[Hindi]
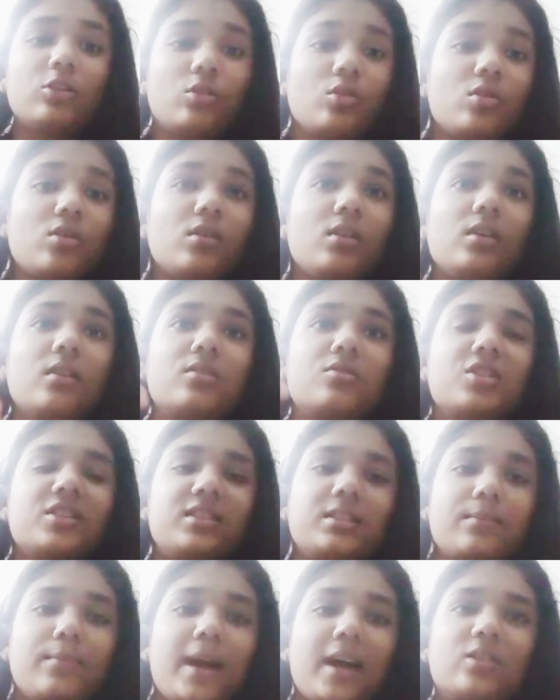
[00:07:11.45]
तो
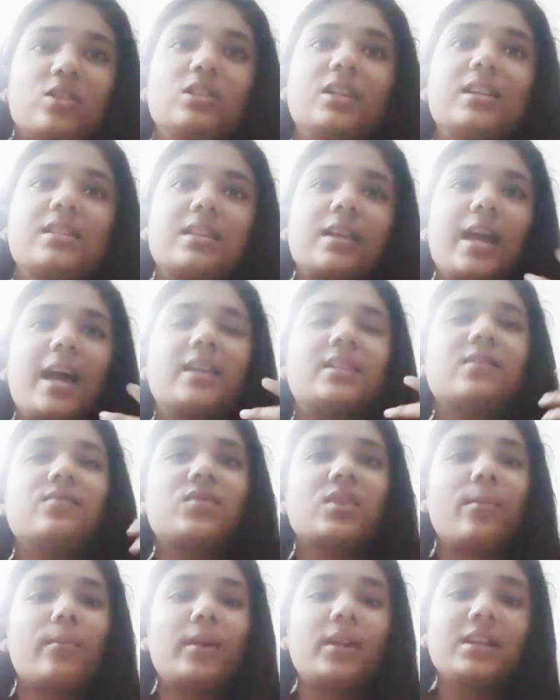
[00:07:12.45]
जस्ट इमेजिन एज इफ
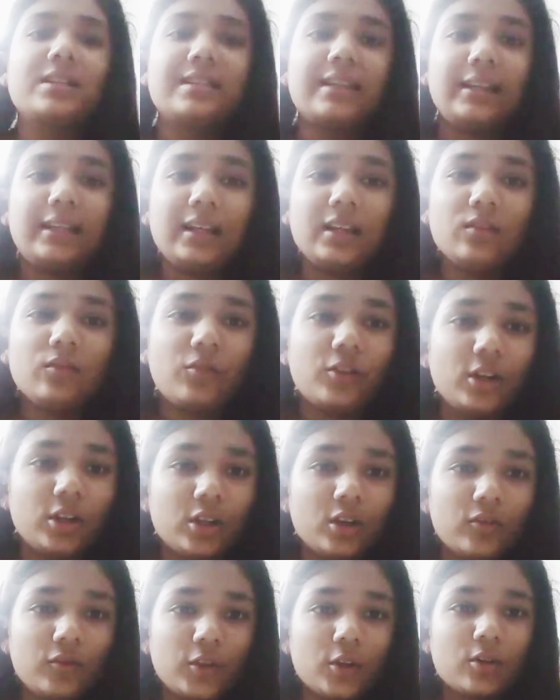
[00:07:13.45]
समबडी सेटिंग इन
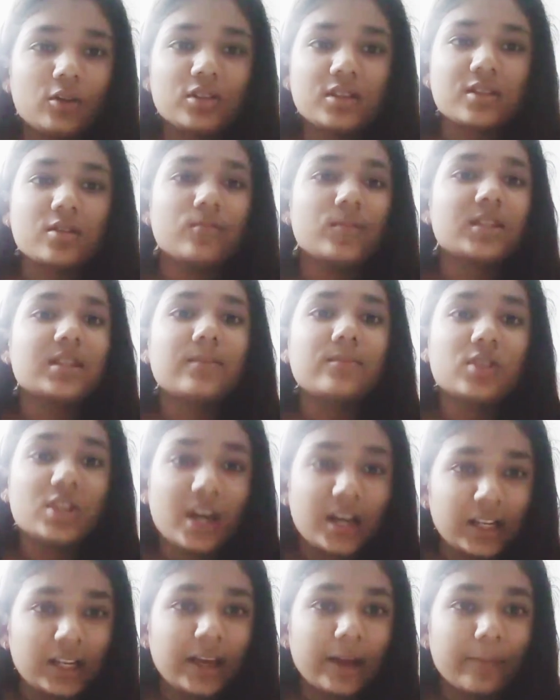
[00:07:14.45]
फ्रंट ऑफ यू और उसे तुम्हें
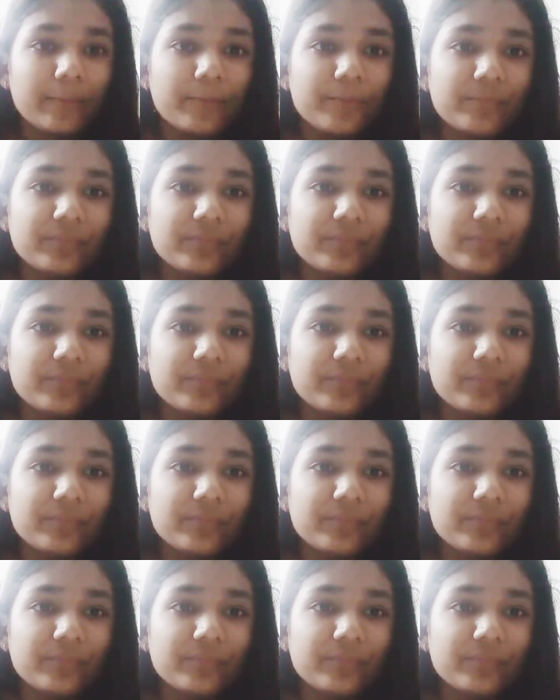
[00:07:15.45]
समझाना है